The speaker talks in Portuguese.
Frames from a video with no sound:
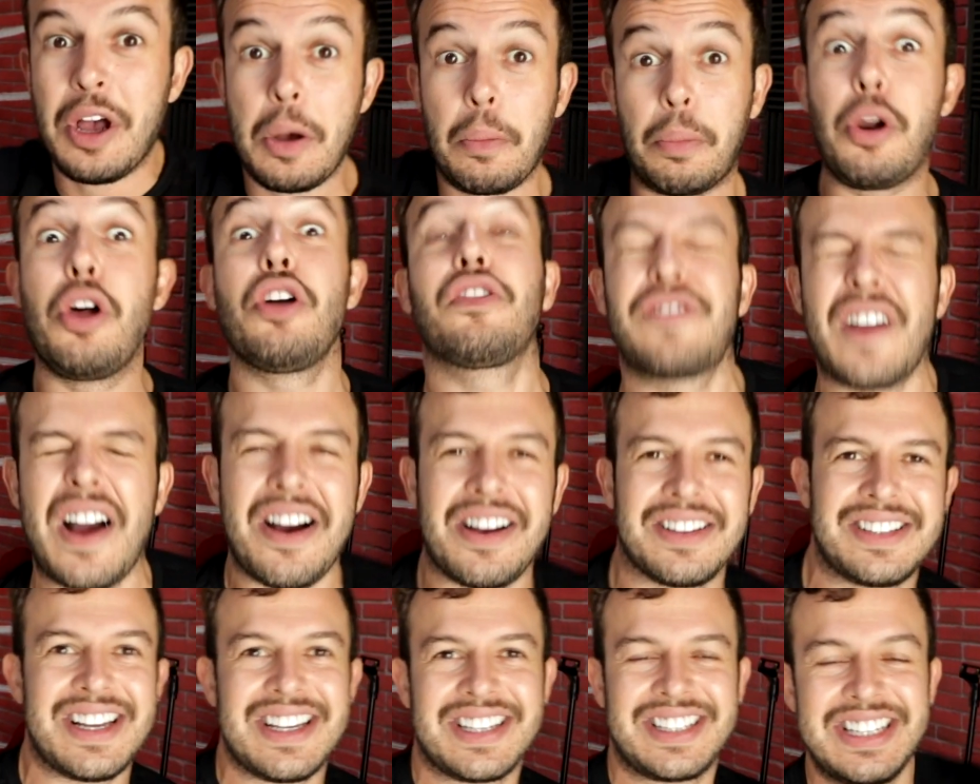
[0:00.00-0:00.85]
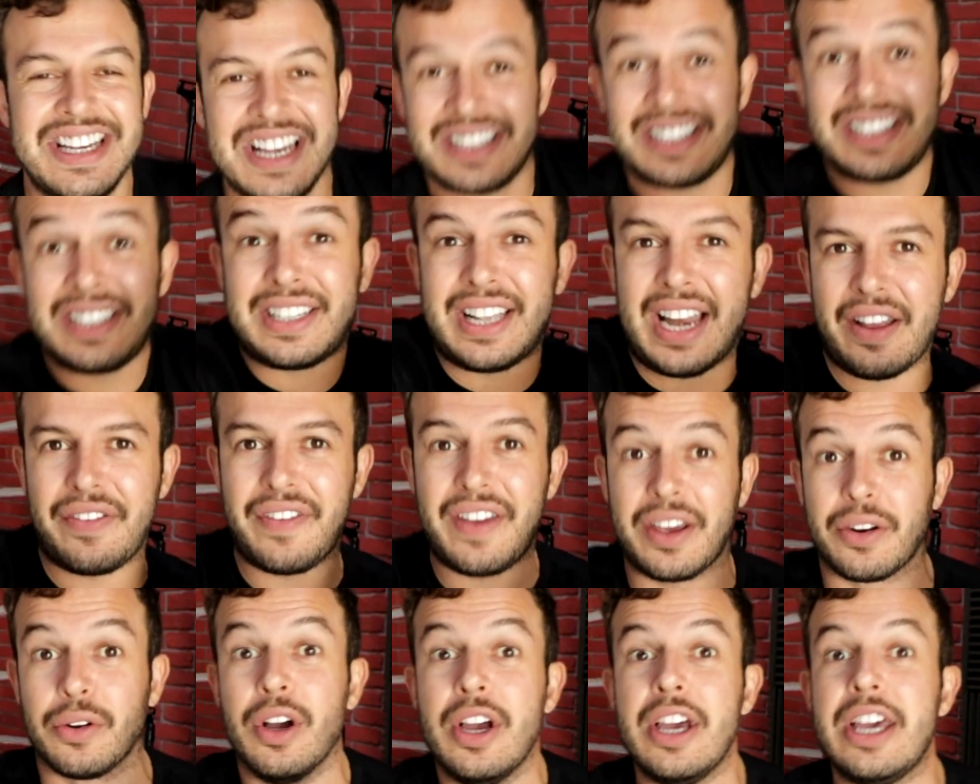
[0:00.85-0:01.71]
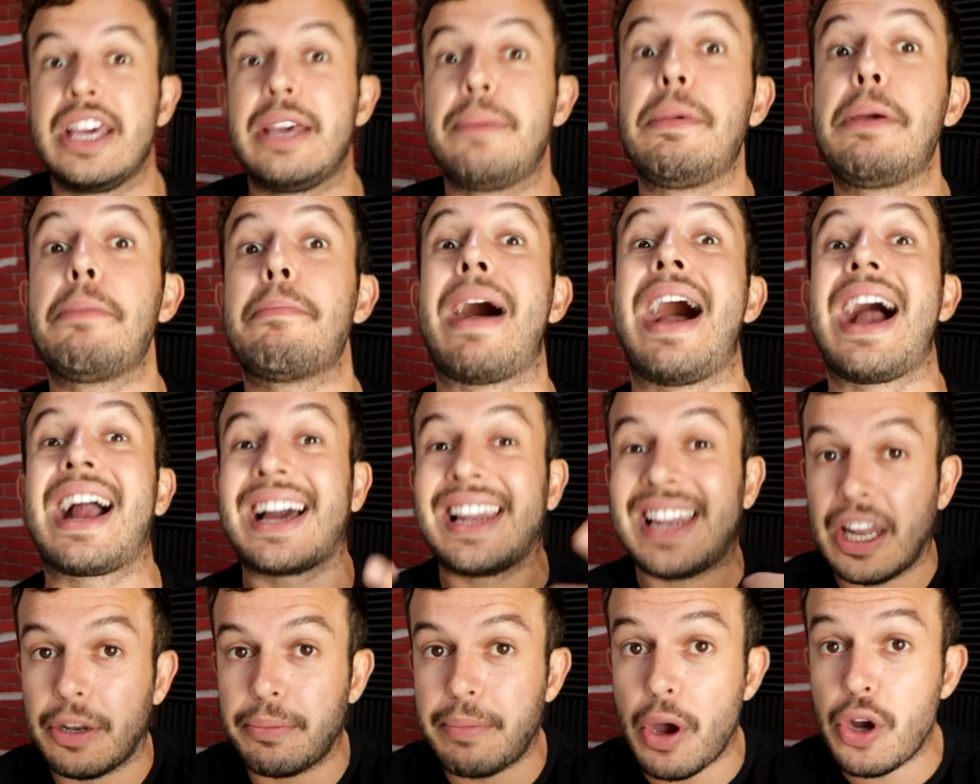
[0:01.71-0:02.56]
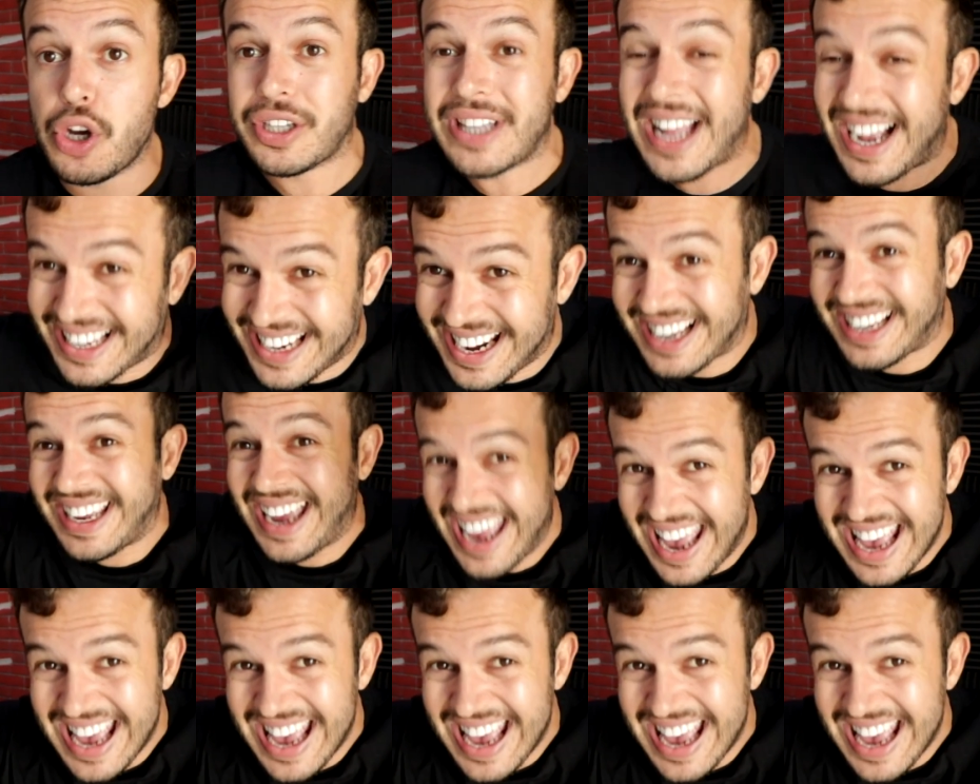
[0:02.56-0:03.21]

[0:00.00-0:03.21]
Pronto, faz uma dancinha se inscrevendo. E me marca lá no meu Instagram, que